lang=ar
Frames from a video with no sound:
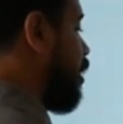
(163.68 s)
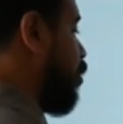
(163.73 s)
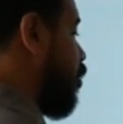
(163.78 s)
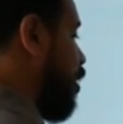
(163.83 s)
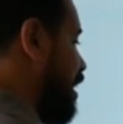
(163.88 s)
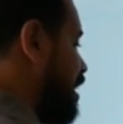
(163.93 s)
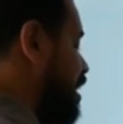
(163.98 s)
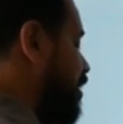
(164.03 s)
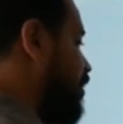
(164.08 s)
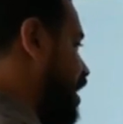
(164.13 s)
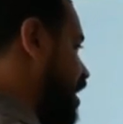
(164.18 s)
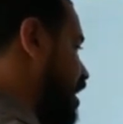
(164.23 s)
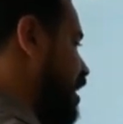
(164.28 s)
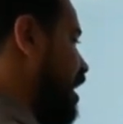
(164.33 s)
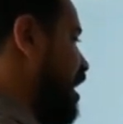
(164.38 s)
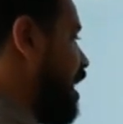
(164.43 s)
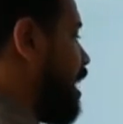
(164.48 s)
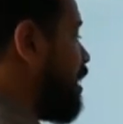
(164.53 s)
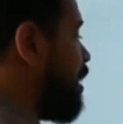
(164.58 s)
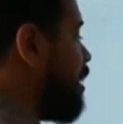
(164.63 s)
اللي هو هيجي في
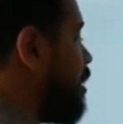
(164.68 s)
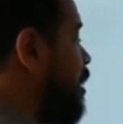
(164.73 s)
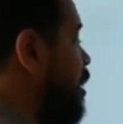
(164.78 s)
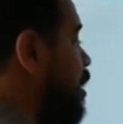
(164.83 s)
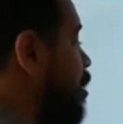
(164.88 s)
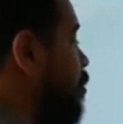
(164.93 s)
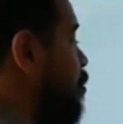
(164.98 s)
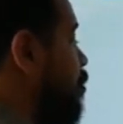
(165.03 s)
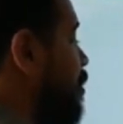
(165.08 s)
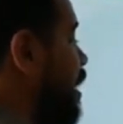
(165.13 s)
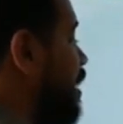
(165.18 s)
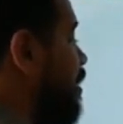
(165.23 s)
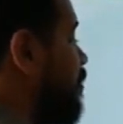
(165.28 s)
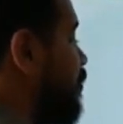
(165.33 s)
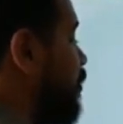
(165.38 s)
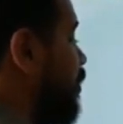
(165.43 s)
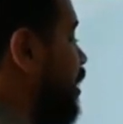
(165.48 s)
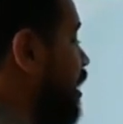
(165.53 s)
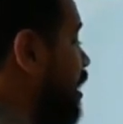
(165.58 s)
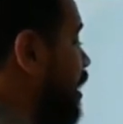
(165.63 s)
اخرها يعني
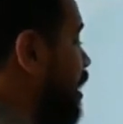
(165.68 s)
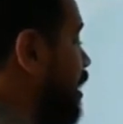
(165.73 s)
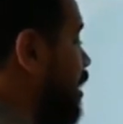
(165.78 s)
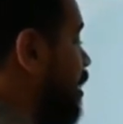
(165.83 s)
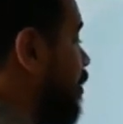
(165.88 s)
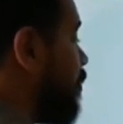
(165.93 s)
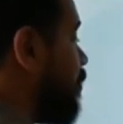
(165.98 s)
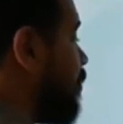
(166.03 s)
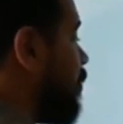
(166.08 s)
منفي